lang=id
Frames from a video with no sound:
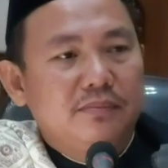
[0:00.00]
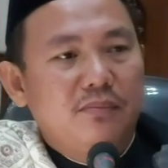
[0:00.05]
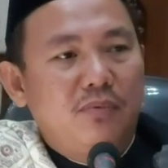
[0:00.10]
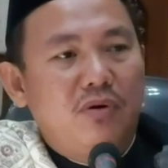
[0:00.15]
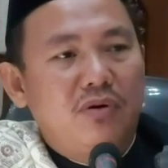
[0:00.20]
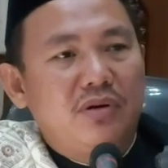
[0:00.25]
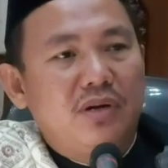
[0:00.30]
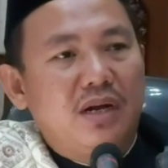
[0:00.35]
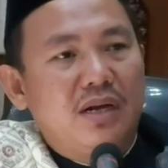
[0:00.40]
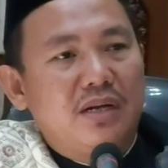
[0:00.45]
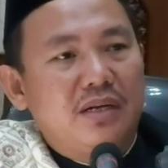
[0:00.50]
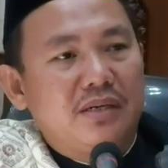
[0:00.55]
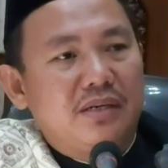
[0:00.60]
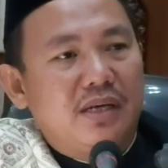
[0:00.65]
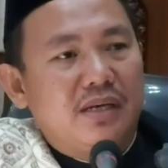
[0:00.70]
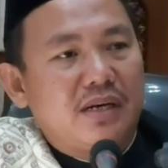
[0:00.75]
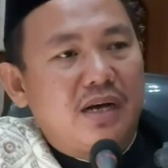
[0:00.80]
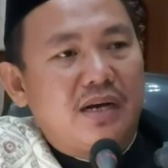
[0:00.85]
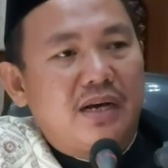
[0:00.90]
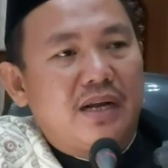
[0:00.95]
Modalnya
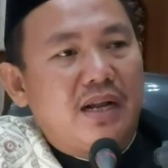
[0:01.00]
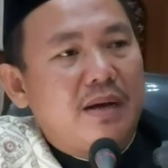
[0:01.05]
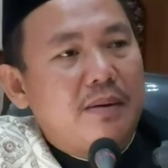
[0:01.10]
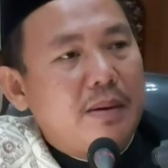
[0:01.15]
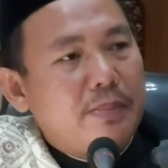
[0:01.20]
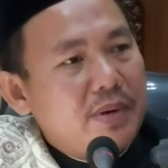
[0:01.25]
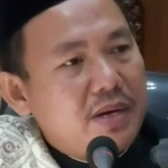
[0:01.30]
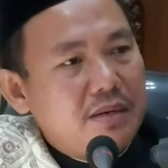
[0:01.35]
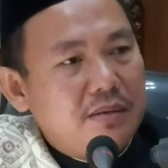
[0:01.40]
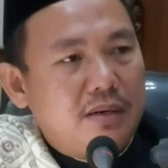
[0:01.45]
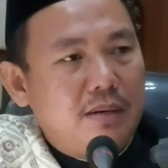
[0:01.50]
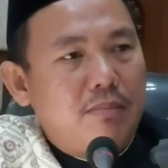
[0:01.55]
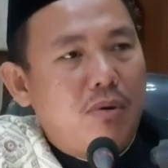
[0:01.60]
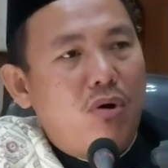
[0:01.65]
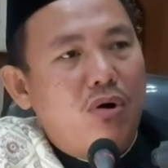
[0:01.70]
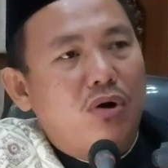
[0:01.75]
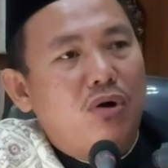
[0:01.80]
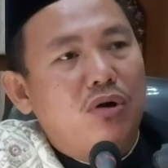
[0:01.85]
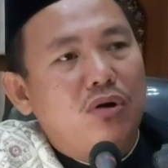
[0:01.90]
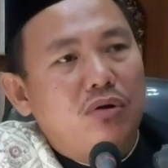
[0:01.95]
kagak ada apa-apa, nggak
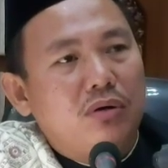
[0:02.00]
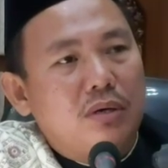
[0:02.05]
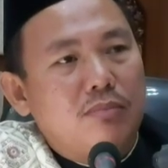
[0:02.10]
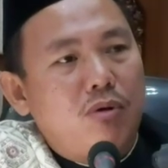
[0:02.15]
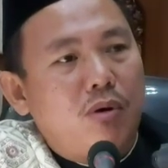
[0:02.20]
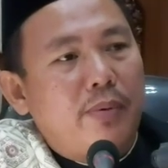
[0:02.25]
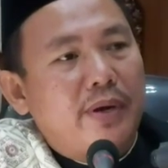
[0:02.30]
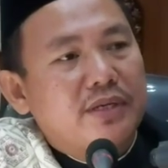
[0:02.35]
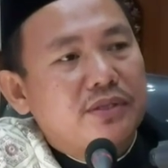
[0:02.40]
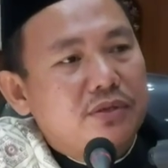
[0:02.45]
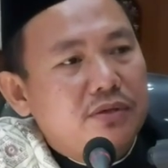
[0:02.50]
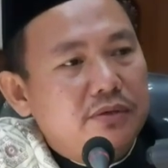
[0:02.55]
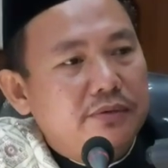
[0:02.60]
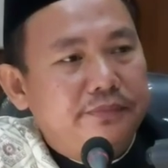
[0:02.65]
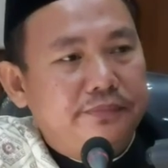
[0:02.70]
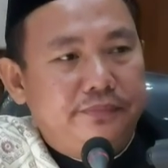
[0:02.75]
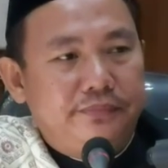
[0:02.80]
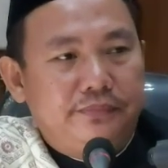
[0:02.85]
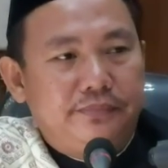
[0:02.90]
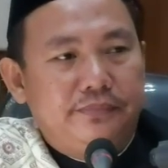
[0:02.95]
bawa golok, nggak bawa pesok.
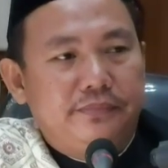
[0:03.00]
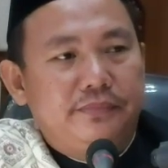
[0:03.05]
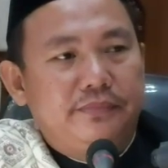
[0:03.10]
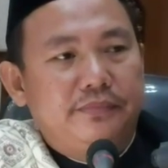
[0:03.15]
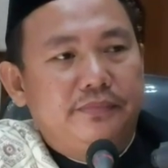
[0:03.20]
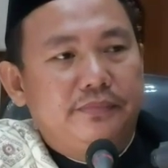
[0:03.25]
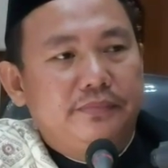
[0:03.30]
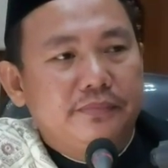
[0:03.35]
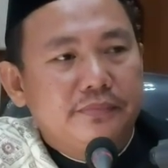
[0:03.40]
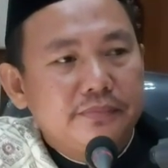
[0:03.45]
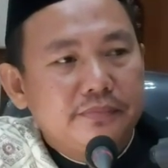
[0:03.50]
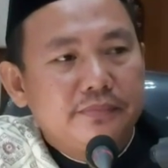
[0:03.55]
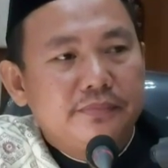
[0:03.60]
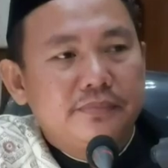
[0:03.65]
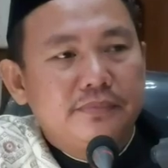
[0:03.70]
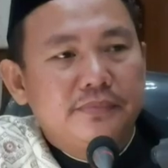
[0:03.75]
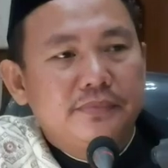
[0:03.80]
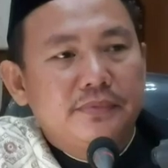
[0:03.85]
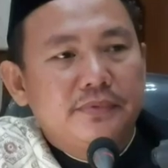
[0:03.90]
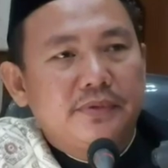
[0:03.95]
Hmm,
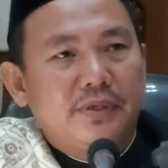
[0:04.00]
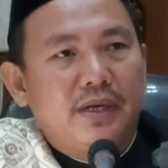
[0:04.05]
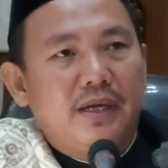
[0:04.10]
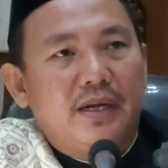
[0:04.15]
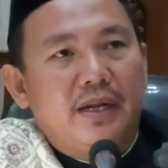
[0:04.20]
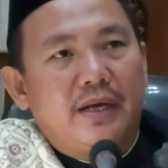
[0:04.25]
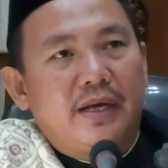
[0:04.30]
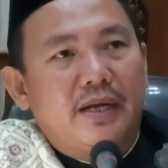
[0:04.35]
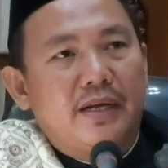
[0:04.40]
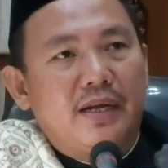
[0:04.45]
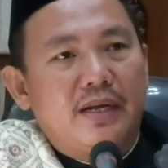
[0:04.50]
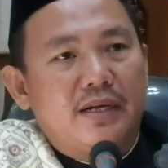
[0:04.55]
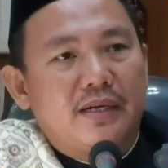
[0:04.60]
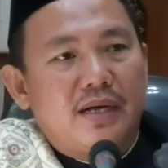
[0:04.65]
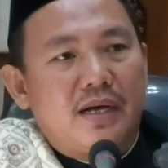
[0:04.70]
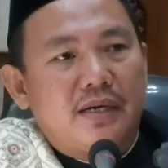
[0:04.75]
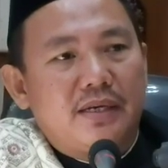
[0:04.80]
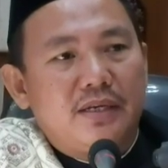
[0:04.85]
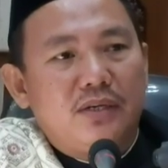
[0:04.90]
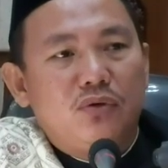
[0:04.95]
Gilengan ada
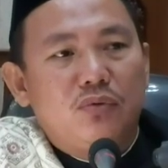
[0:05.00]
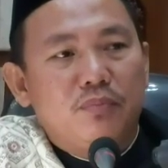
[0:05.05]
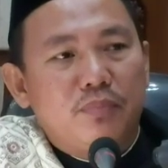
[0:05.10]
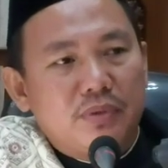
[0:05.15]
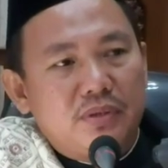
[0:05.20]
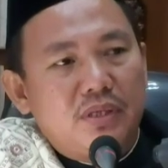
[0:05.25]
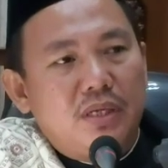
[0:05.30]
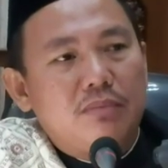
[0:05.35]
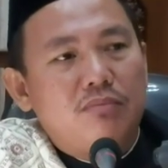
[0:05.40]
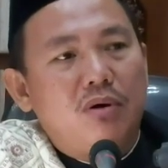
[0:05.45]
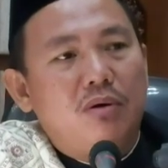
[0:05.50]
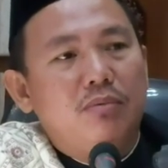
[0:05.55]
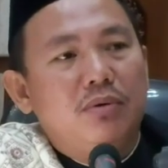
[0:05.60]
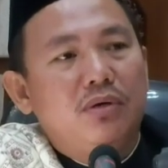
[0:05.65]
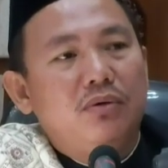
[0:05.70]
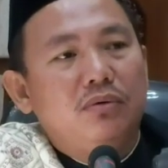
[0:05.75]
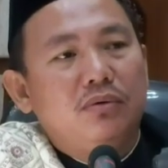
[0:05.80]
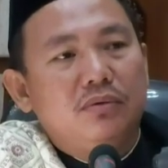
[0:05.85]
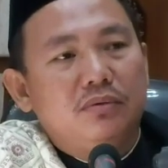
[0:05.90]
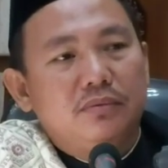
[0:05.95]
kaki diumpetin di bawah
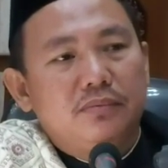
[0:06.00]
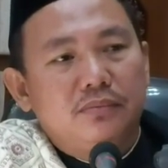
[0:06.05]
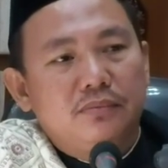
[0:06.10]
beduk.